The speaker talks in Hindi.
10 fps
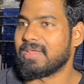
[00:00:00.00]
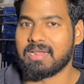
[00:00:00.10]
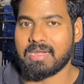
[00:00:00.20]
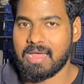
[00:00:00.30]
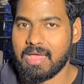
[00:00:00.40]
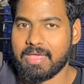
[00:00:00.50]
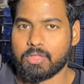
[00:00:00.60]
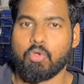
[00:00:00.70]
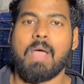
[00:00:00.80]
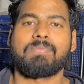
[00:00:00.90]
निकल रहा है
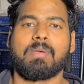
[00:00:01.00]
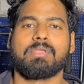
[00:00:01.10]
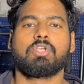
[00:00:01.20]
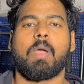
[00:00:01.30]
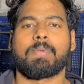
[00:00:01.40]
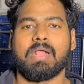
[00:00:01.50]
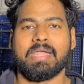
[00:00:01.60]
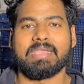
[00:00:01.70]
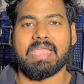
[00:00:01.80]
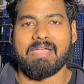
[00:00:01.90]
तो आप समझ जाओ आपकी
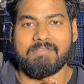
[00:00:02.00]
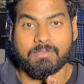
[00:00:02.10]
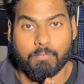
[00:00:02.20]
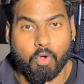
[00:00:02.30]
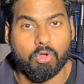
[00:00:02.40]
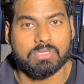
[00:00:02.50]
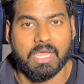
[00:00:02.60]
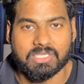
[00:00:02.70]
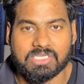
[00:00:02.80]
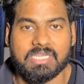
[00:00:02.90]
गाड़ी की एवरेज बहुत
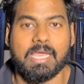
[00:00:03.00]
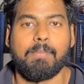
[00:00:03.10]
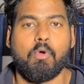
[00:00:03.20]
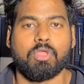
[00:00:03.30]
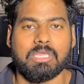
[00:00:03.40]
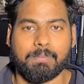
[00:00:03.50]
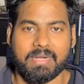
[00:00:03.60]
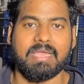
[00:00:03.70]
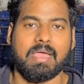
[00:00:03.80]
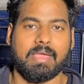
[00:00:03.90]
अच्छी है बहुत ही
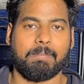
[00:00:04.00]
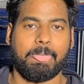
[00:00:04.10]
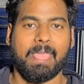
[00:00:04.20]
बढ़िया है